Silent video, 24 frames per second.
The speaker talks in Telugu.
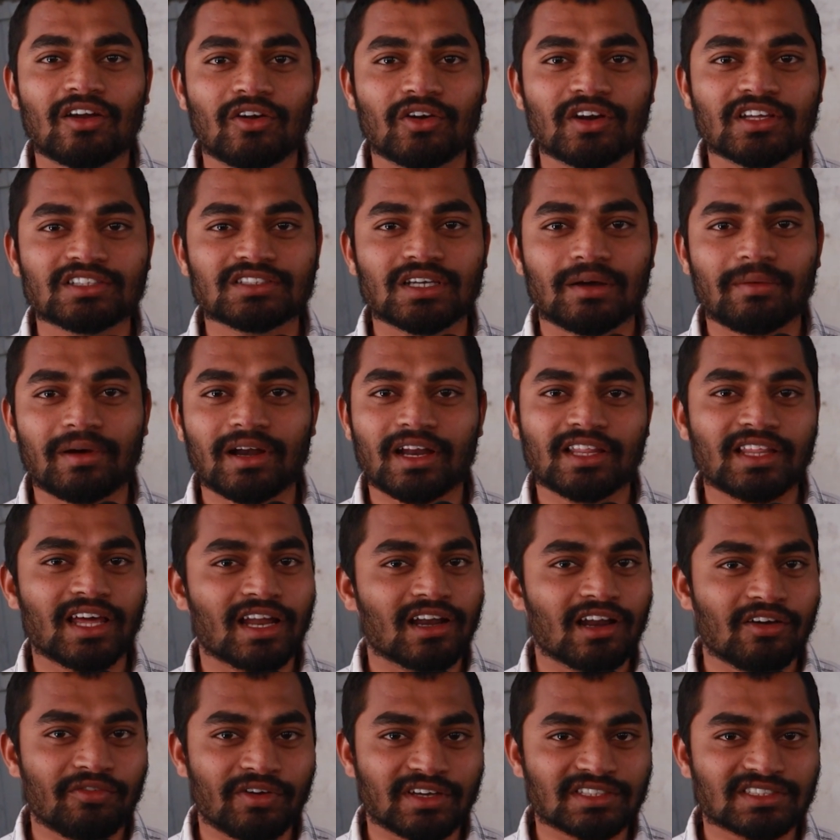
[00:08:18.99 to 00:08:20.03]
రౌడీజం అనేది
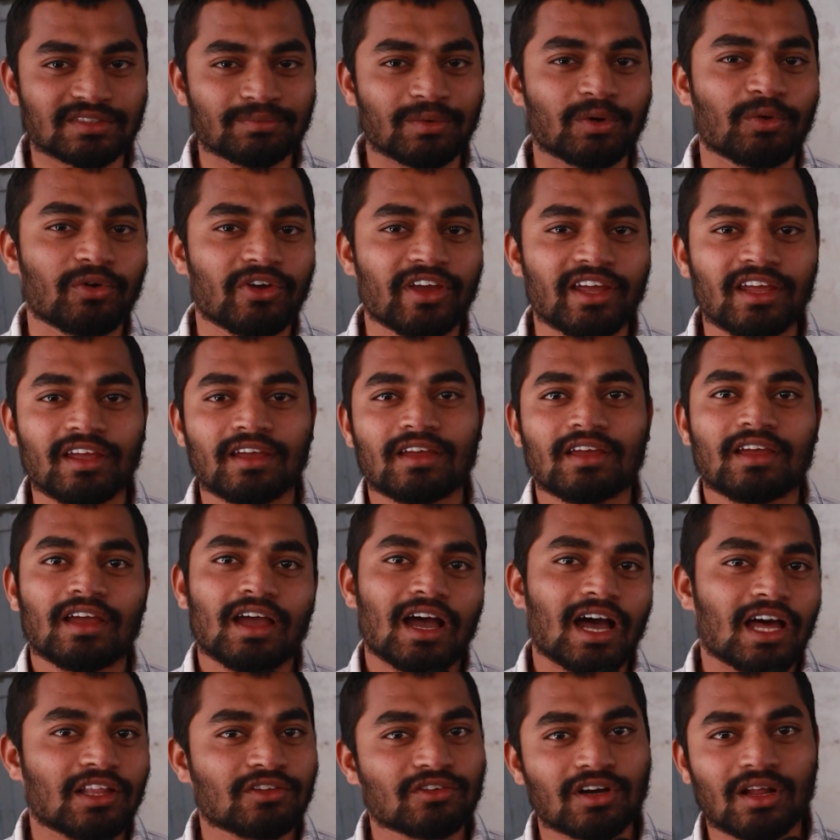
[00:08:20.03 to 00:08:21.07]
అన్న ఫస్ట్ మూవీ
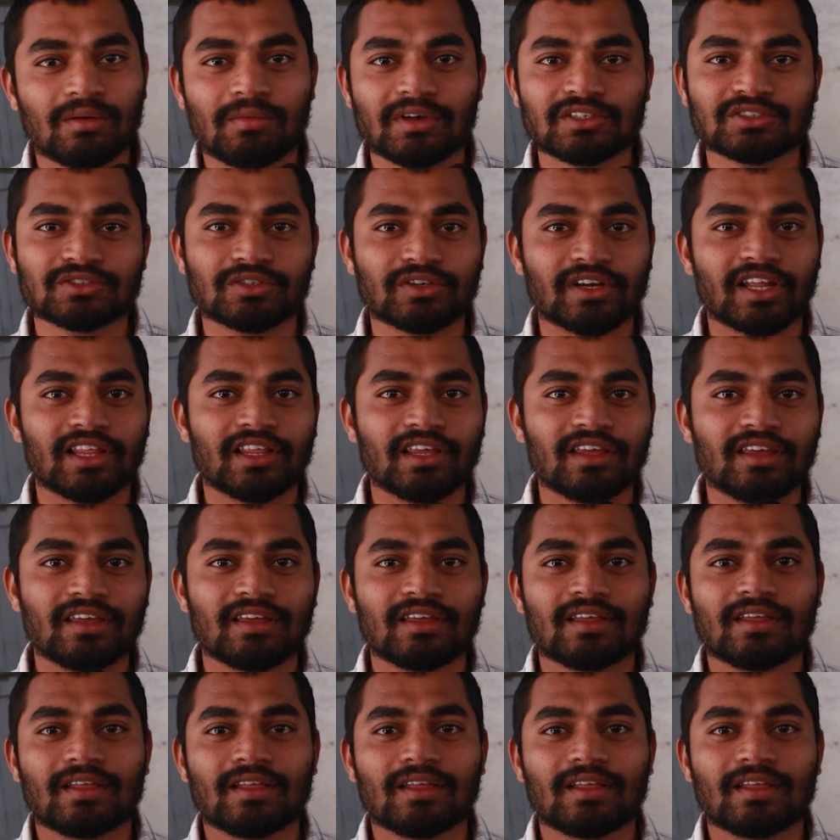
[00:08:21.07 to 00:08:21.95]
అది కూడా మస్తు ఉంటుంది